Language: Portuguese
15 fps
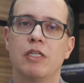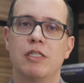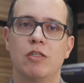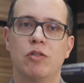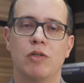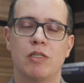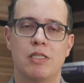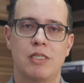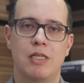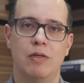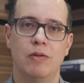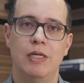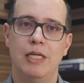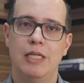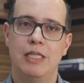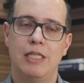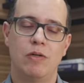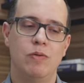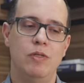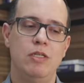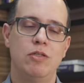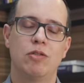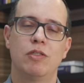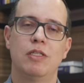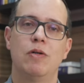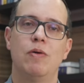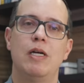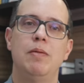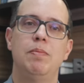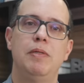situação. Então isso
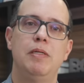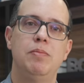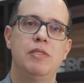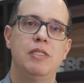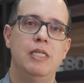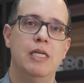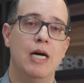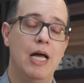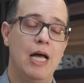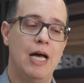não é epilepsia.